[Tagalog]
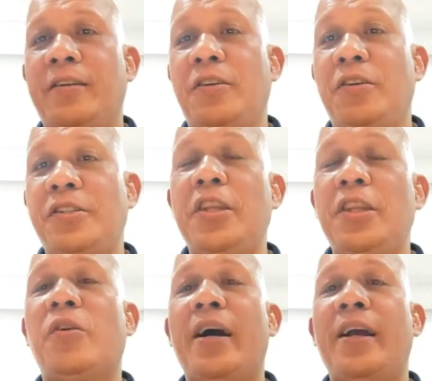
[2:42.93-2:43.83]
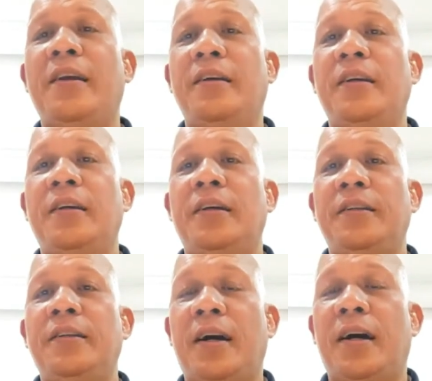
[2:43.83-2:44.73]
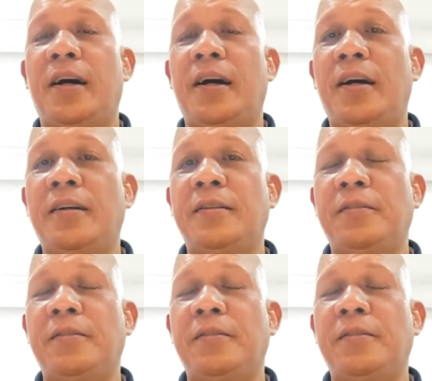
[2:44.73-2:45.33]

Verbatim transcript: yung senior high ng